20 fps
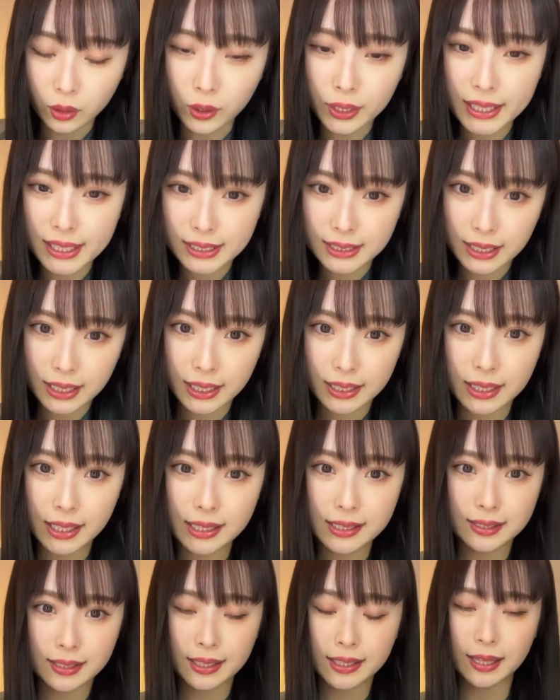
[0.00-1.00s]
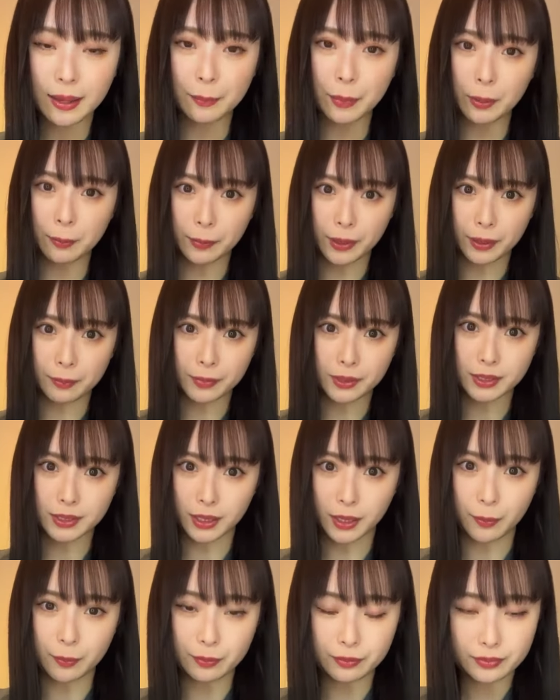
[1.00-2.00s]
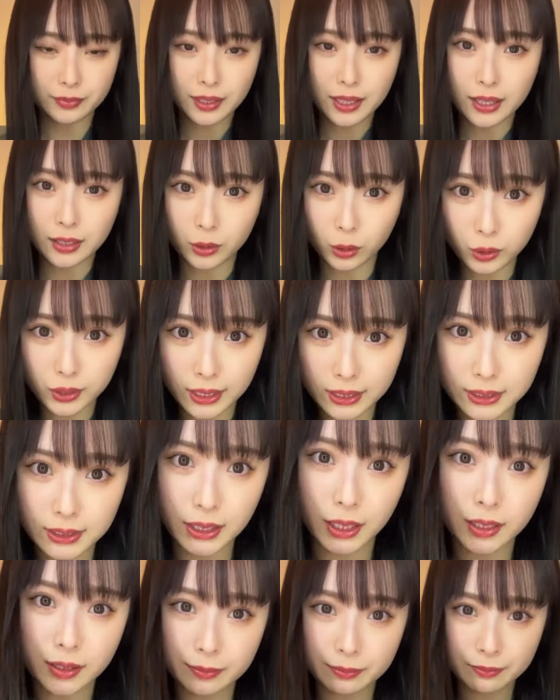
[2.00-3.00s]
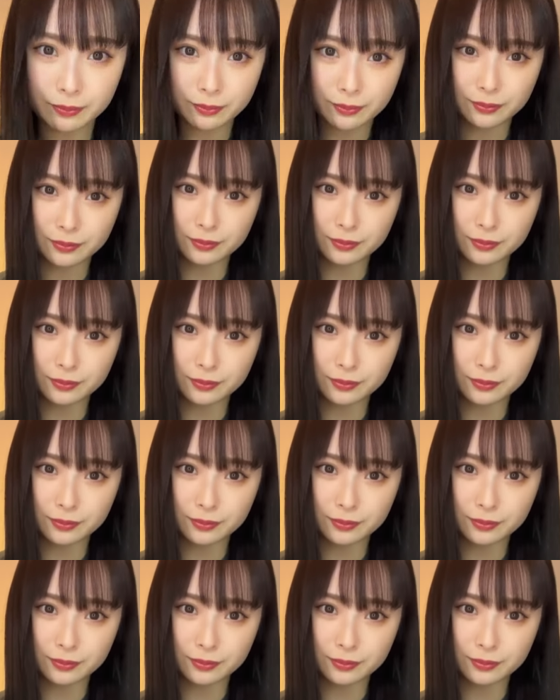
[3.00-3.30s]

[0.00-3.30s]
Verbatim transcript: 乃木坂で好きなメンバーいますかよだちゃん